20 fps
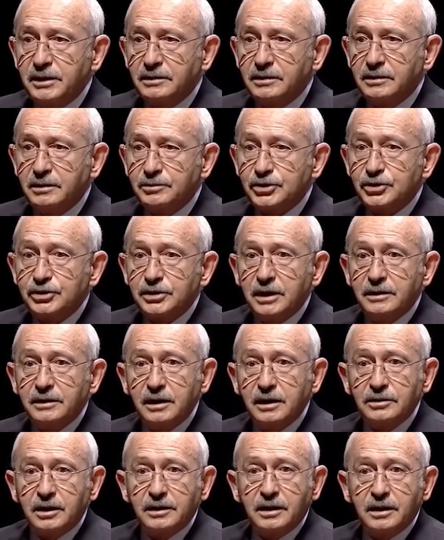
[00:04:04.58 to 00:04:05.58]
bile demiş
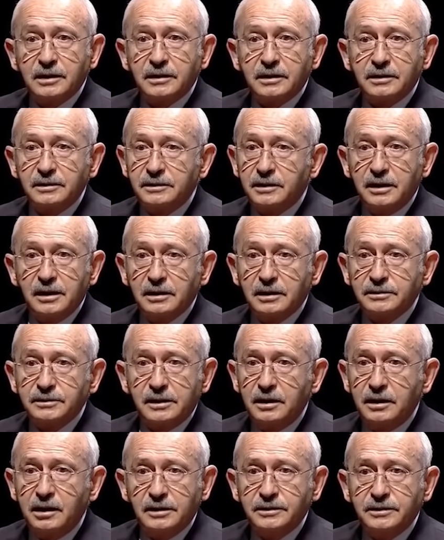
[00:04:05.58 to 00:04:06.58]
cennet anaların
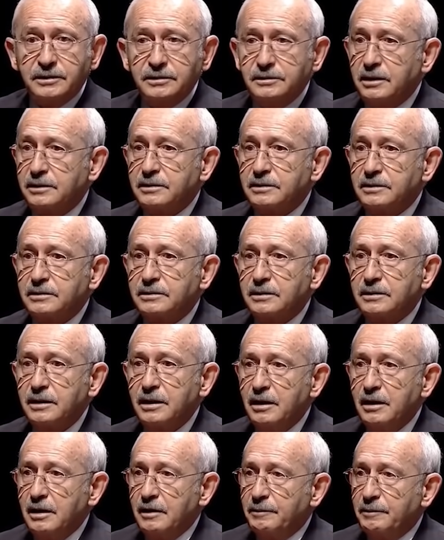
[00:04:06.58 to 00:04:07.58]
ayakları altındadır.
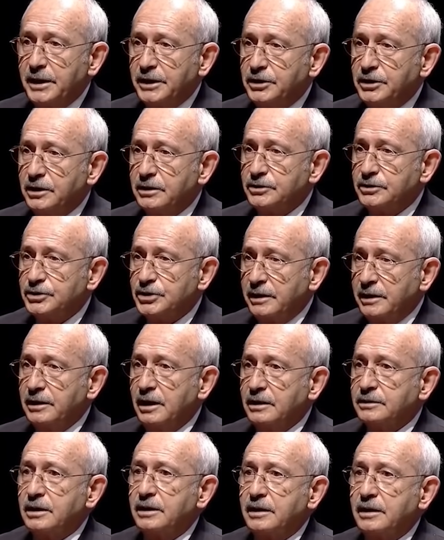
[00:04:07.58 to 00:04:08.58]
Peki
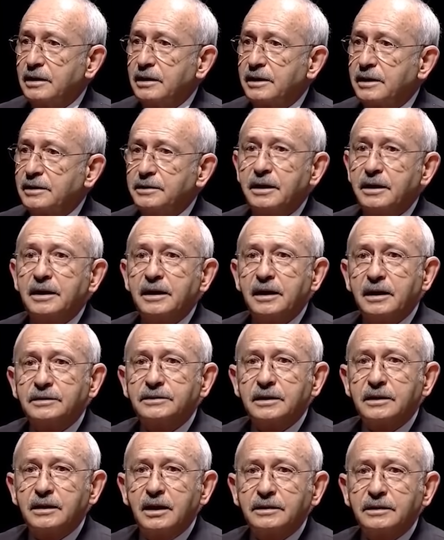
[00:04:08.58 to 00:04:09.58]
cennet anaların
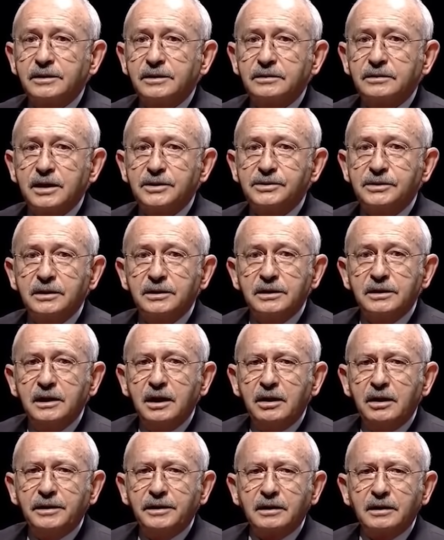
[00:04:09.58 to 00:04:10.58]
ayakları altındaysa
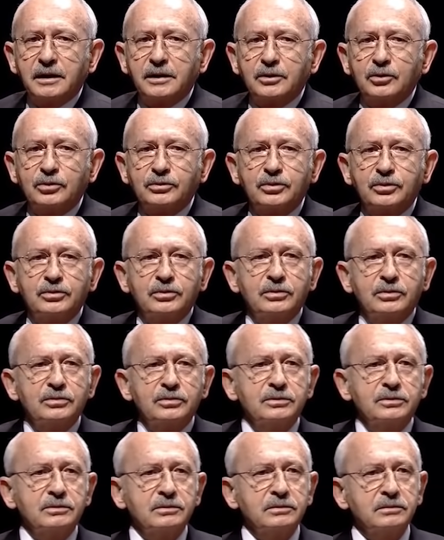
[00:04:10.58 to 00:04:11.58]
niye anaları
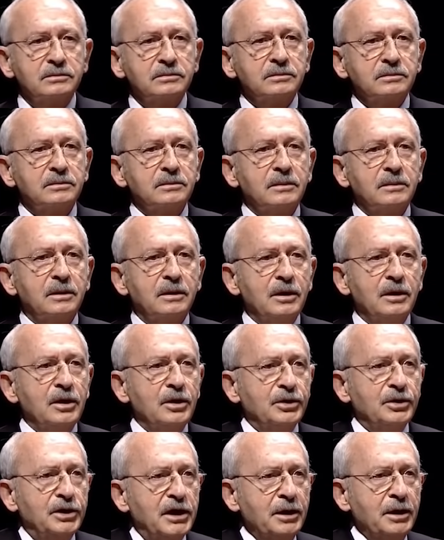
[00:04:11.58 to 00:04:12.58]
öldürüyoruz?
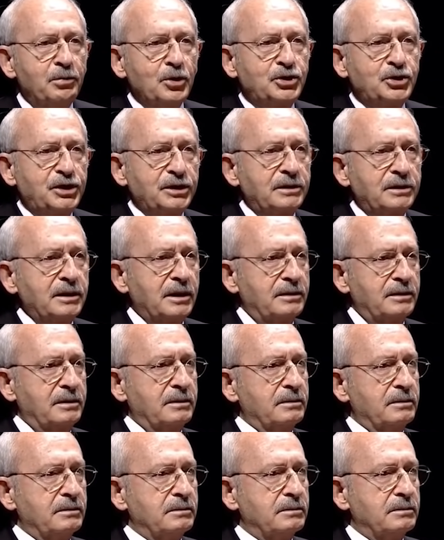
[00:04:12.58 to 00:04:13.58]
Niye bu
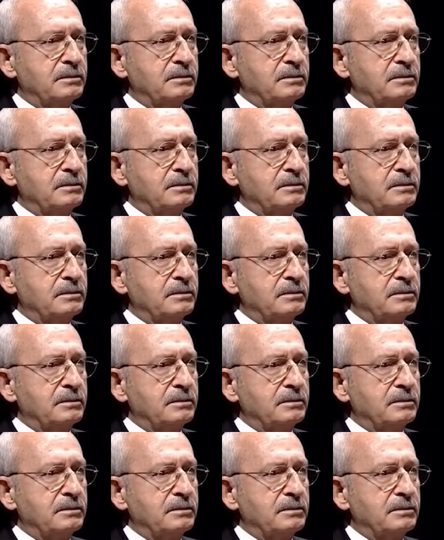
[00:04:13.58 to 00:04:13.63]
şiddet?